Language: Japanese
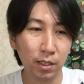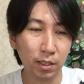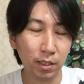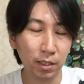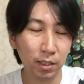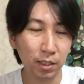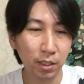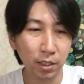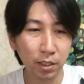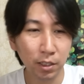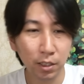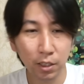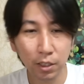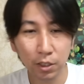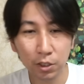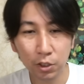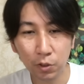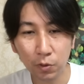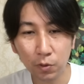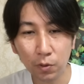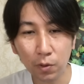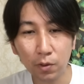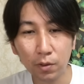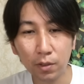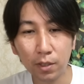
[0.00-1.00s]
近隣
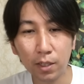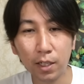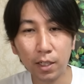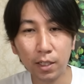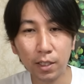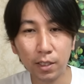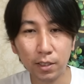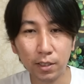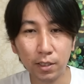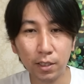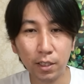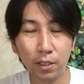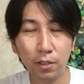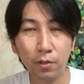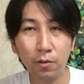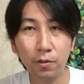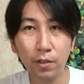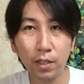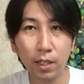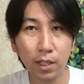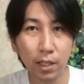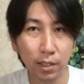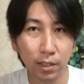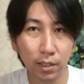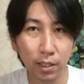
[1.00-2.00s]
諸国からですね、いろん
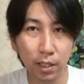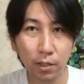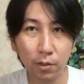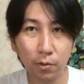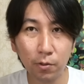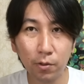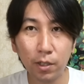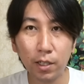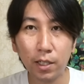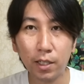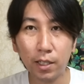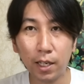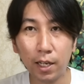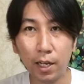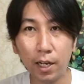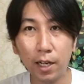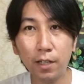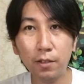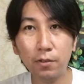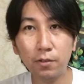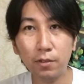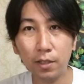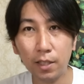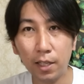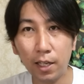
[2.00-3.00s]
な反対の声がね、あ
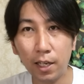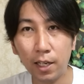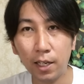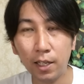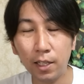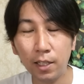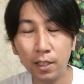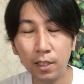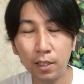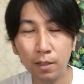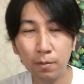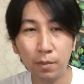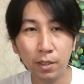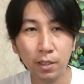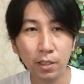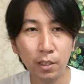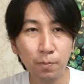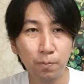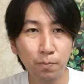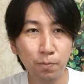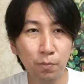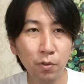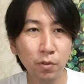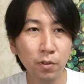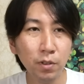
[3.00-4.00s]
るんで、まあ、
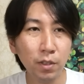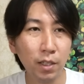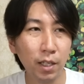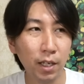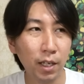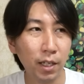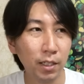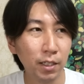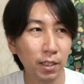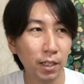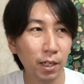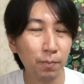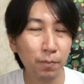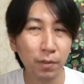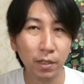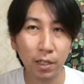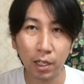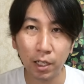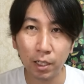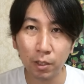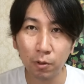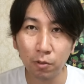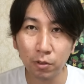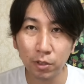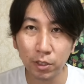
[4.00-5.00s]
日本ってやっぱり
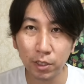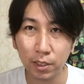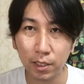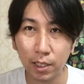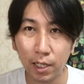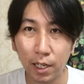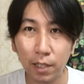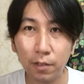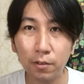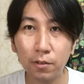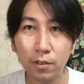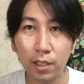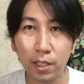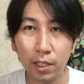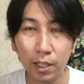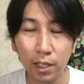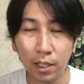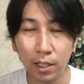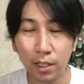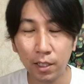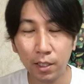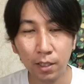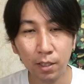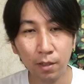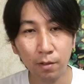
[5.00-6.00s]
愛国心があるんで
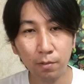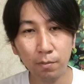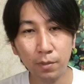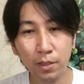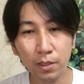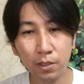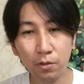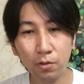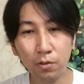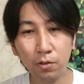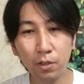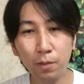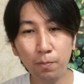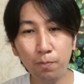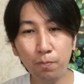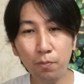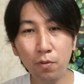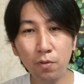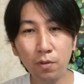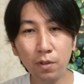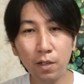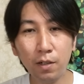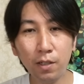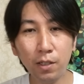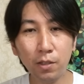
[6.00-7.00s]
ね、まあ、その日
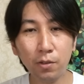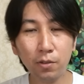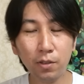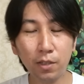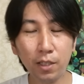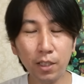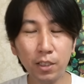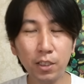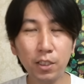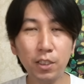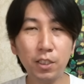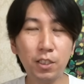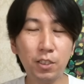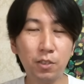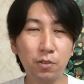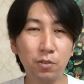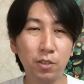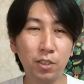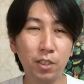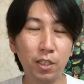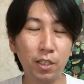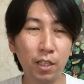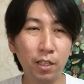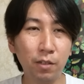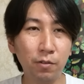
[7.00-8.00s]
本側の立ち位置と
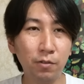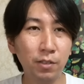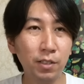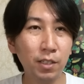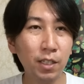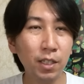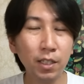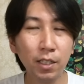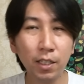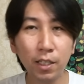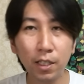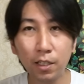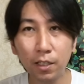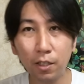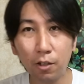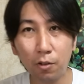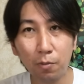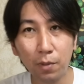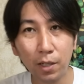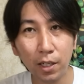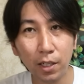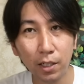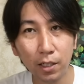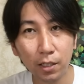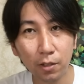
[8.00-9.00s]
してねふざけんなお
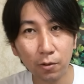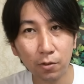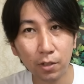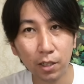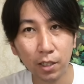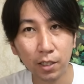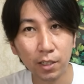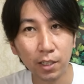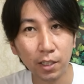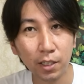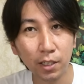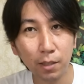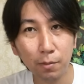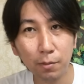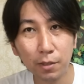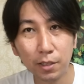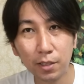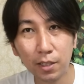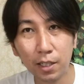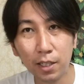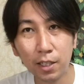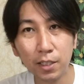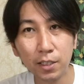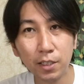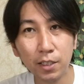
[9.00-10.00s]
前らの方が汚い水流
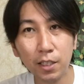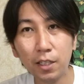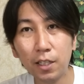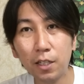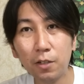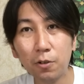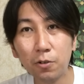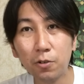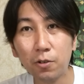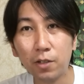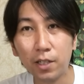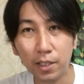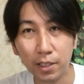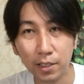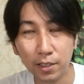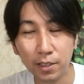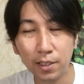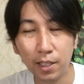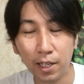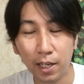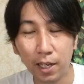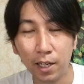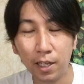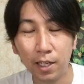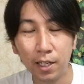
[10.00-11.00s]
してんだろうとかです
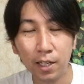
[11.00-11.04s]
ね